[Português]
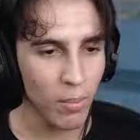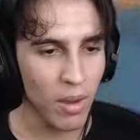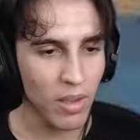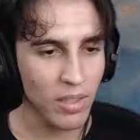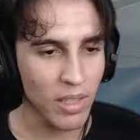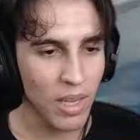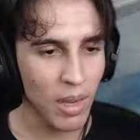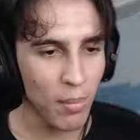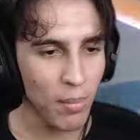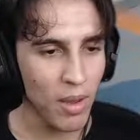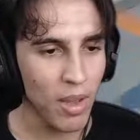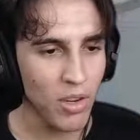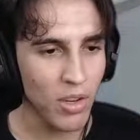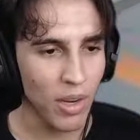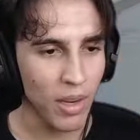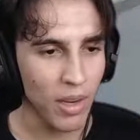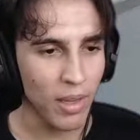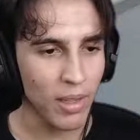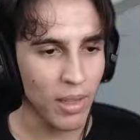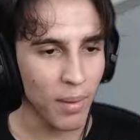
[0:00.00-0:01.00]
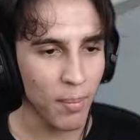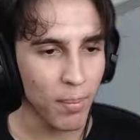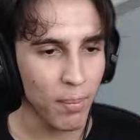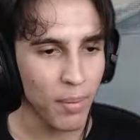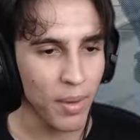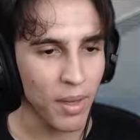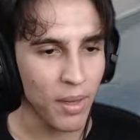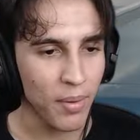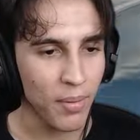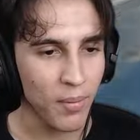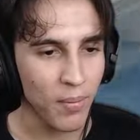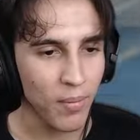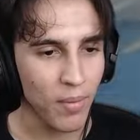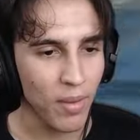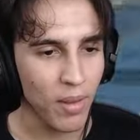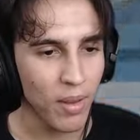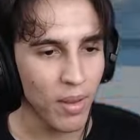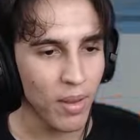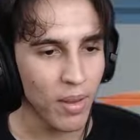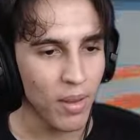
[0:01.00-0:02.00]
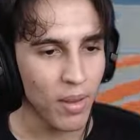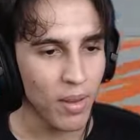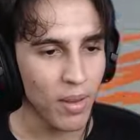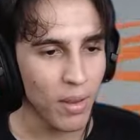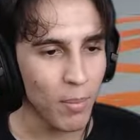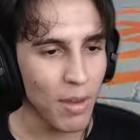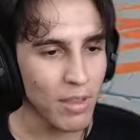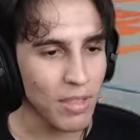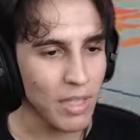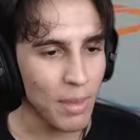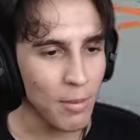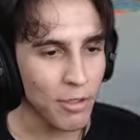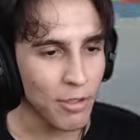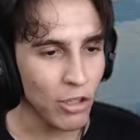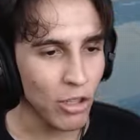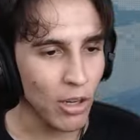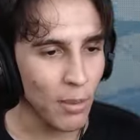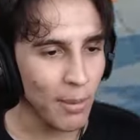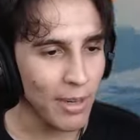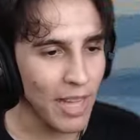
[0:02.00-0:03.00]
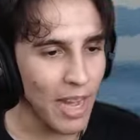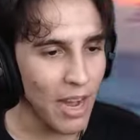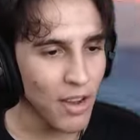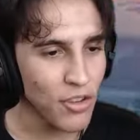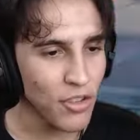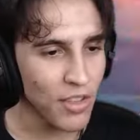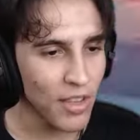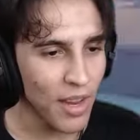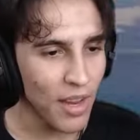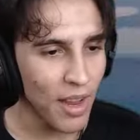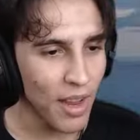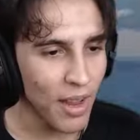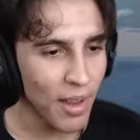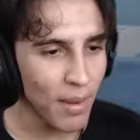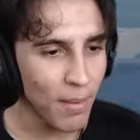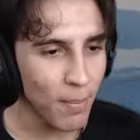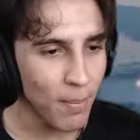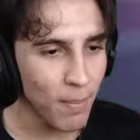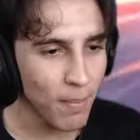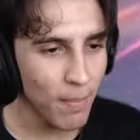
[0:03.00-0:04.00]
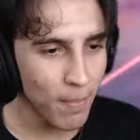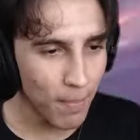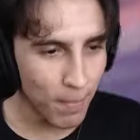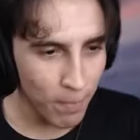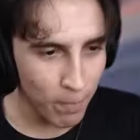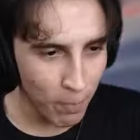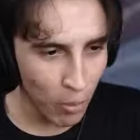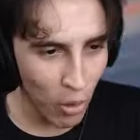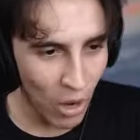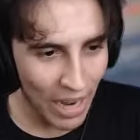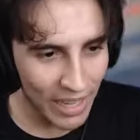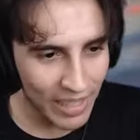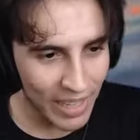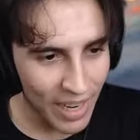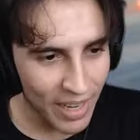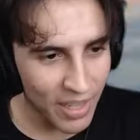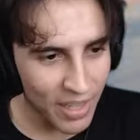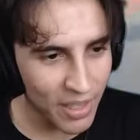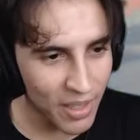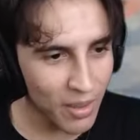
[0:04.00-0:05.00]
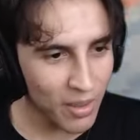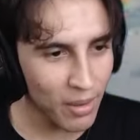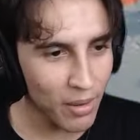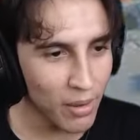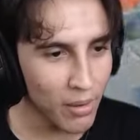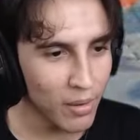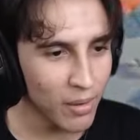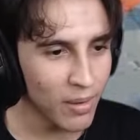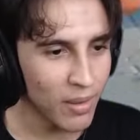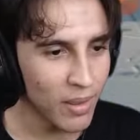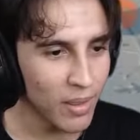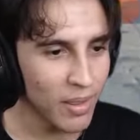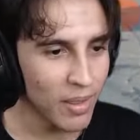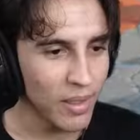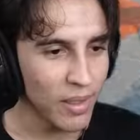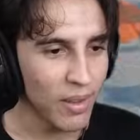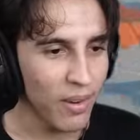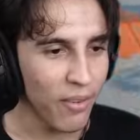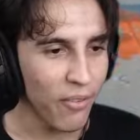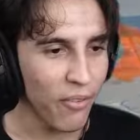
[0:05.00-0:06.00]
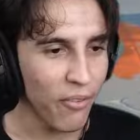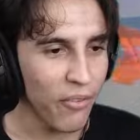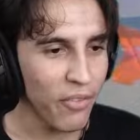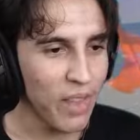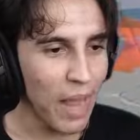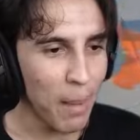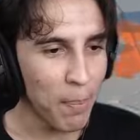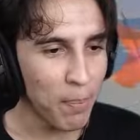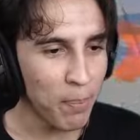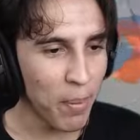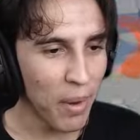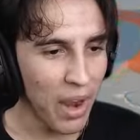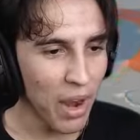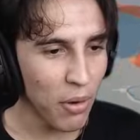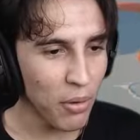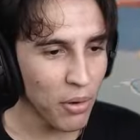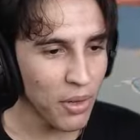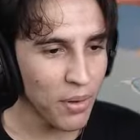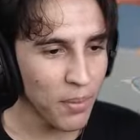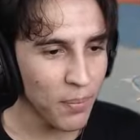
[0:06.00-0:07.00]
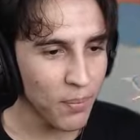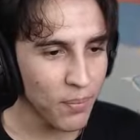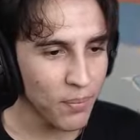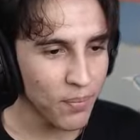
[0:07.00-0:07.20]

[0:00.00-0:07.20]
Basicamente... Eita, pega. E basicamente a jogabilidade é porradaria da Perry.